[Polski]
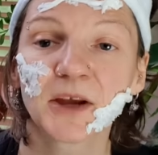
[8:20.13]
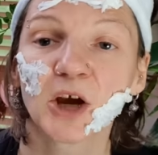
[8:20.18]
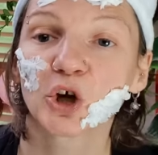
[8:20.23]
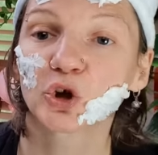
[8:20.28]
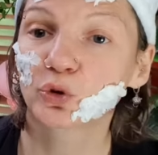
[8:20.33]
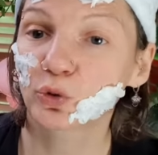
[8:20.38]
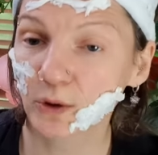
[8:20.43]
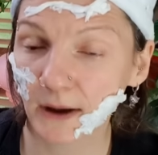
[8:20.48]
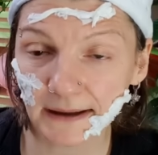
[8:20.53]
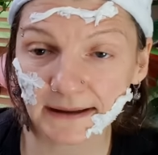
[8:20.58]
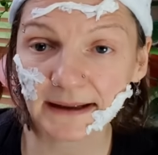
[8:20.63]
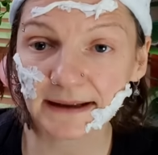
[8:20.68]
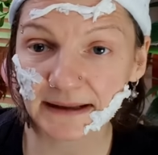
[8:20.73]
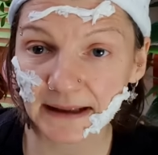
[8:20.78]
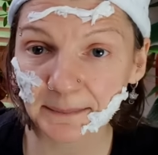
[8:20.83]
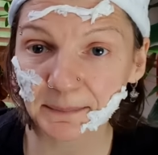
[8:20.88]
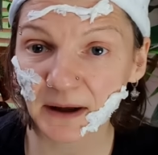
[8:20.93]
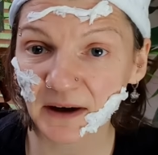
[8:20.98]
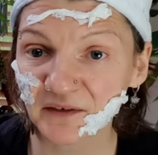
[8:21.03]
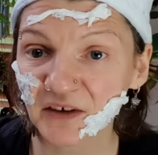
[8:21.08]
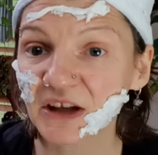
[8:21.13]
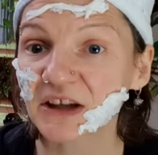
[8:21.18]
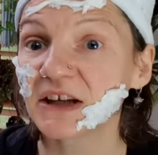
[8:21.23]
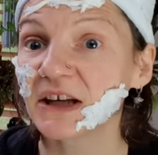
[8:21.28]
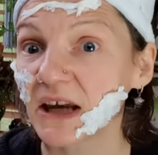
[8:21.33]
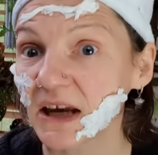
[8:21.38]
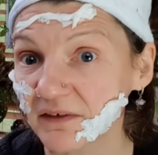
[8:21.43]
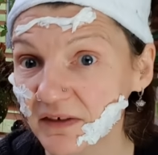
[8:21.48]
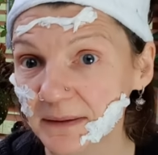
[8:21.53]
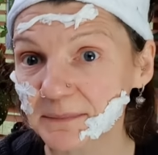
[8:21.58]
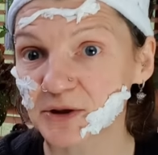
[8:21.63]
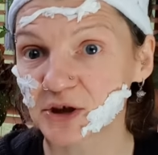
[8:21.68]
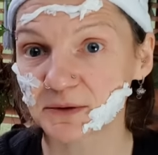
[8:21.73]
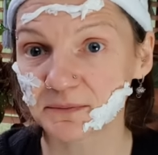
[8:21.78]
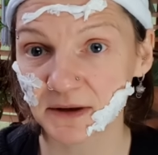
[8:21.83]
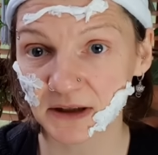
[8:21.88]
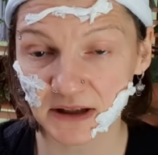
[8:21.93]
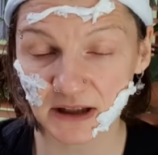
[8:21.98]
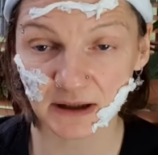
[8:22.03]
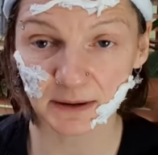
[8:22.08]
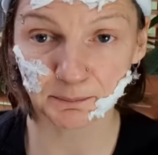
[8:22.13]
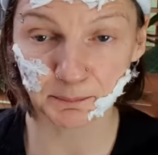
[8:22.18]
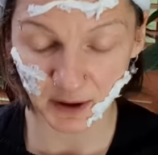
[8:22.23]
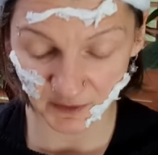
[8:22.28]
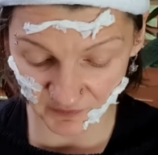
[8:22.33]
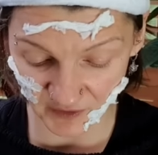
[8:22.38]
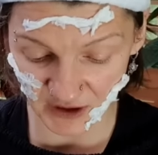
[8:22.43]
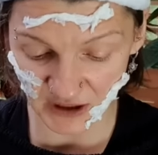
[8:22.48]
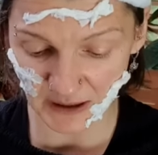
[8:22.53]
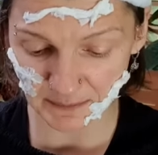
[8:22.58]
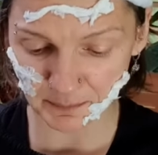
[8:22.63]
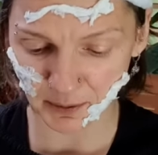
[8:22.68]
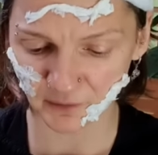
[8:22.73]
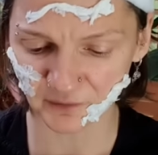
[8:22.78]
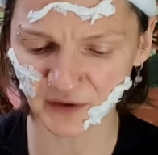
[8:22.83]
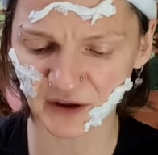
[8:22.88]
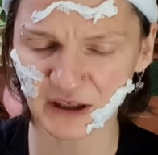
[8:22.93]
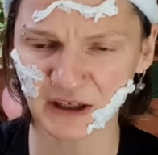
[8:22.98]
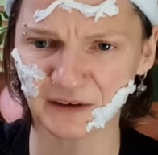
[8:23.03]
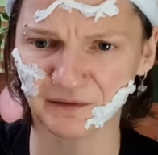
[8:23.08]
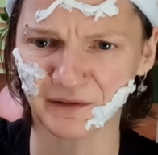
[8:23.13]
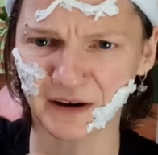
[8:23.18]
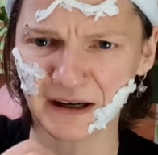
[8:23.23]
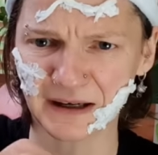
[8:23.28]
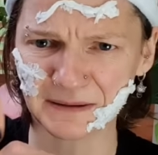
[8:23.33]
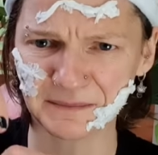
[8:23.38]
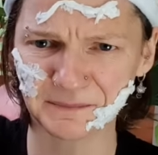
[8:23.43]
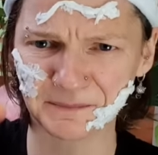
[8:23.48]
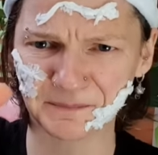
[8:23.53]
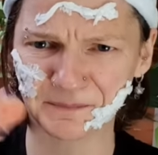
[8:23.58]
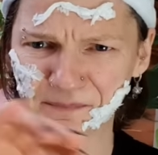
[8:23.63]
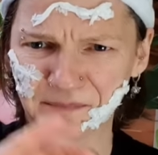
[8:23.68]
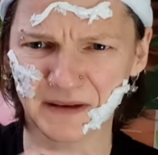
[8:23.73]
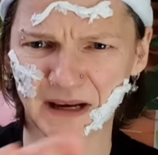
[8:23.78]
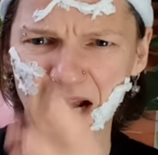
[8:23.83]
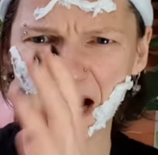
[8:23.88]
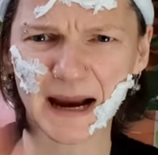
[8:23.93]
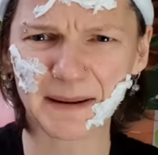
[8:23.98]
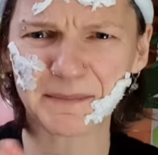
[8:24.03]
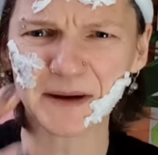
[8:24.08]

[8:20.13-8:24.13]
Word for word: która tak naprawdę nie wiem, czy mi tych brwi nie powyrywa, a